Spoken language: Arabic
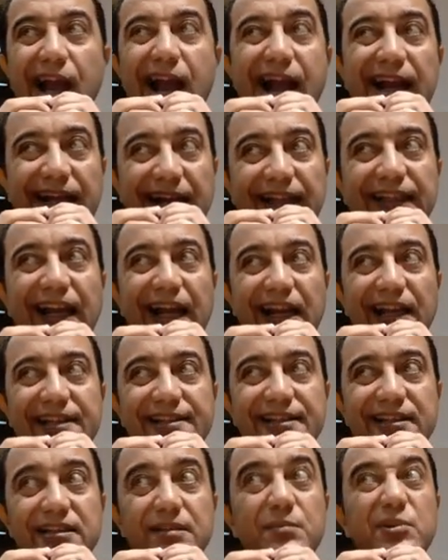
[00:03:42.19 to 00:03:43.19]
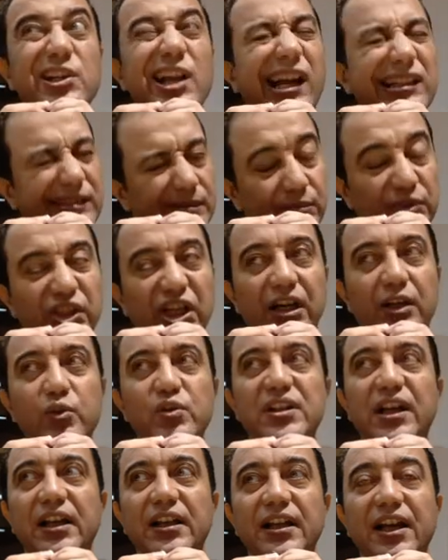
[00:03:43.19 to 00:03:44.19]
اجحتها على سني مش مش
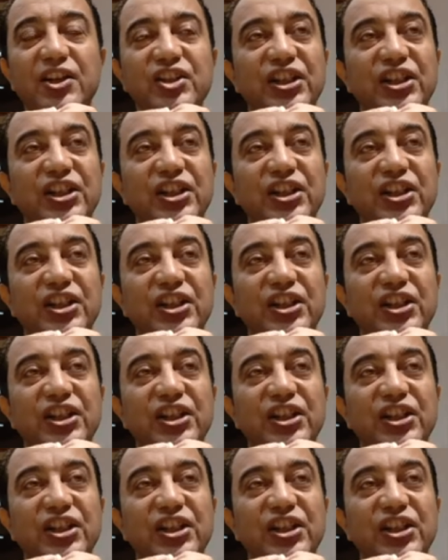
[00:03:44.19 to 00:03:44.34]
هقرص عليها